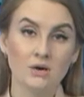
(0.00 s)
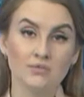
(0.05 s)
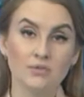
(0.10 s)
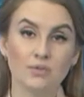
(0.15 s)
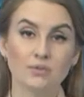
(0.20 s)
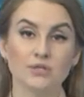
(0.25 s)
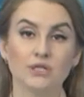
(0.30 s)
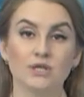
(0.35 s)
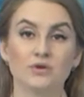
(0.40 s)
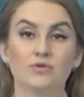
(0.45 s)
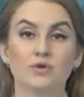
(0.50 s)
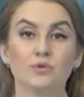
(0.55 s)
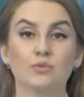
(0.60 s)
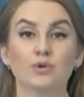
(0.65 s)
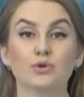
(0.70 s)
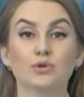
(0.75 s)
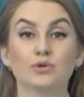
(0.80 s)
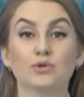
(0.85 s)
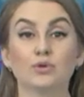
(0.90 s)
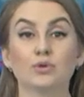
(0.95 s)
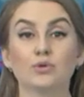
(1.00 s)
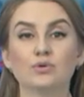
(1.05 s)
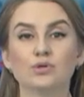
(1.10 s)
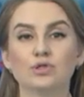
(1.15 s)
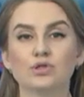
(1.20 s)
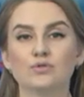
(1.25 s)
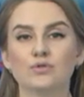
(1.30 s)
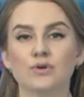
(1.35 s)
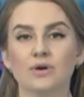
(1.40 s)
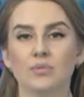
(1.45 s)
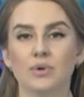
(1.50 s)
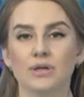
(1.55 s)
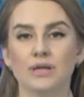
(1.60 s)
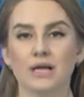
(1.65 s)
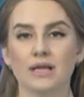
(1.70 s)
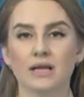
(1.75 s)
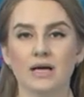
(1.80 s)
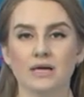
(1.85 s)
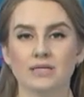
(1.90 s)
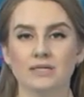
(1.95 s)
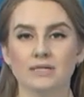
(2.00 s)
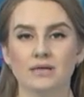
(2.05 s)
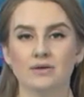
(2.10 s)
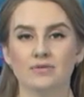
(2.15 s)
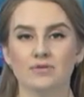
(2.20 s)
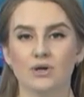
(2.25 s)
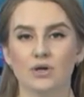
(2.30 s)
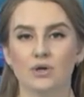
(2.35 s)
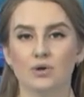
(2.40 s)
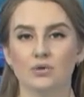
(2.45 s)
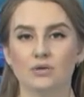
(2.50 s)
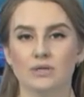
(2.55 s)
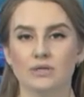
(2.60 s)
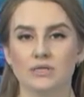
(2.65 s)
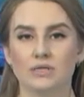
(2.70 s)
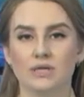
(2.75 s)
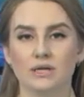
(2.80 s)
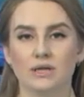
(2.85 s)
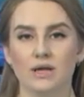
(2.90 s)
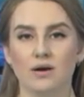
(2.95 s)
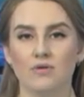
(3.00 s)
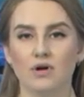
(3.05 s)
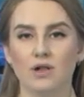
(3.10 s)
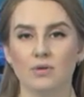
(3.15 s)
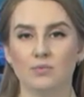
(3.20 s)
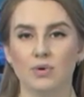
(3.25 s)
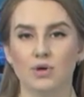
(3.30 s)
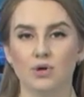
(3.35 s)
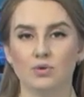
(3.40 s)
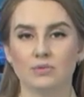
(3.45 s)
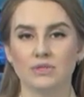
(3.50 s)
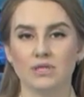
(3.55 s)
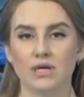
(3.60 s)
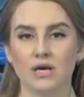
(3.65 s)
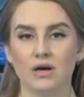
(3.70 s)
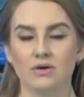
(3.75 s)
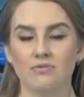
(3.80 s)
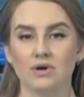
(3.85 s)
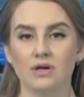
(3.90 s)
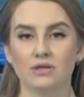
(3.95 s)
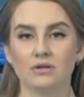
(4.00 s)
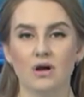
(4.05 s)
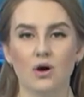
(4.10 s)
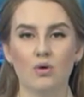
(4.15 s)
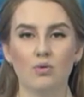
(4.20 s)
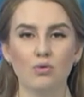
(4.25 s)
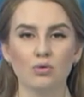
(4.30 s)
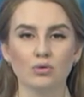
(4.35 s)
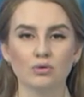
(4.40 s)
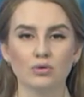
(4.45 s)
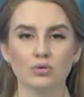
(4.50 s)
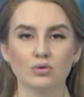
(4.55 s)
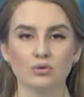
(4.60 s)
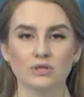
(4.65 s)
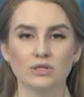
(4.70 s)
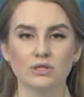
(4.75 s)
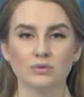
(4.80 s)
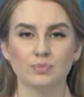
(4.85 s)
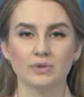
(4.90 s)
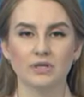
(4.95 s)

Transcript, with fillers: В Омске выберут лучшего работодателя. В регионе стартовал прием заявок на конкурс.